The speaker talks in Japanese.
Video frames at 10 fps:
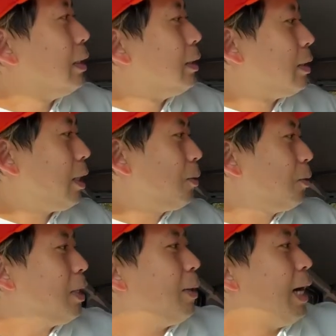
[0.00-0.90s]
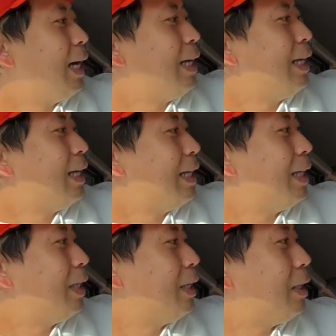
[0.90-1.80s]
最高だわ。
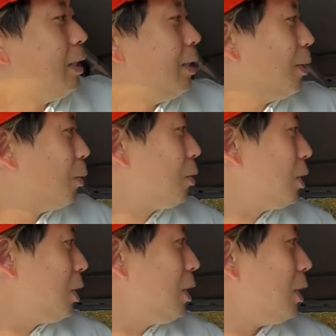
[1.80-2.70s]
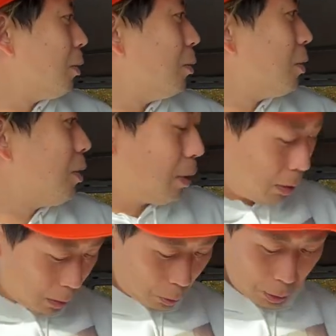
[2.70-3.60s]
こっちいいな、この
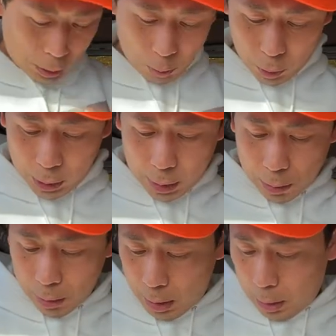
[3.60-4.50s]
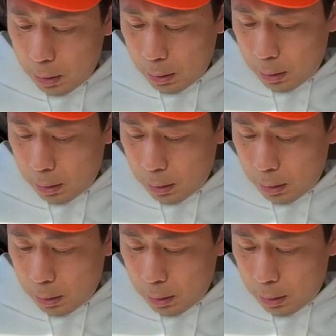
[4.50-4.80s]
ツルツル。こっちもいいけどね。